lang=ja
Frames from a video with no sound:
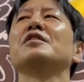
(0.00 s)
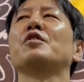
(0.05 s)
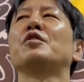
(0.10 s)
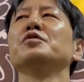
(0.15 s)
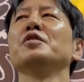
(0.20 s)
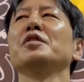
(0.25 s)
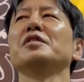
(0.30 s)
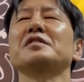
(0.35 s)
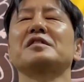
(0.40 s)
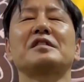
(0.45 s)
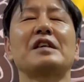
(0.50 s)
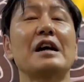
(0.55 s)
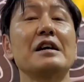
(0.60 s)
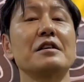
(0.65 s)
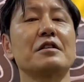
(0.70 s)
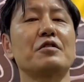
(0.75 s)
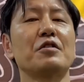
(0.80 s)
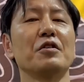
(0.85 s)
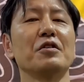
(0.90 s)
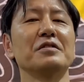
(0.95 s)
この
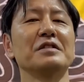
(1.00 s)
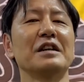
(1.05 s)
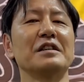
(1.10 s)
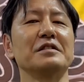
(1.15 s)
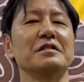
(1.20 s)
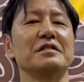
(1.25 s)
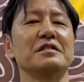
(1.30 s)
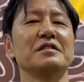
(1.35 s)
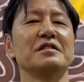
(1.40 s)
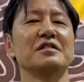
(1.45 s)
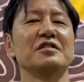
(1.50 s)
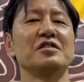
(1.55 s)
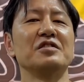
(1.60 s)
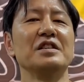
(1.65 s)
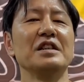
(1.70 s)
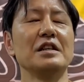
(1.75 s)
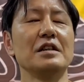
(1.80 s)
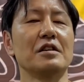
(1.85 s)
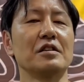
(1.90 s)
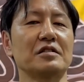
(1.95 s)
最高なる
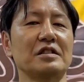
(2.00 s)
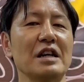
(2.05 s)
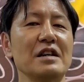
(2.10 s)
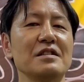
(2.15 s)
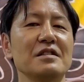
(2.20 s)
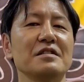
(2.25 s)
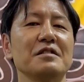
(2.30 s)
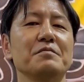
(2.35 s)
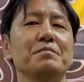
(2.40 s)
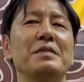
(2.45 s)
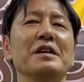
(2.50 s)
リーグ戦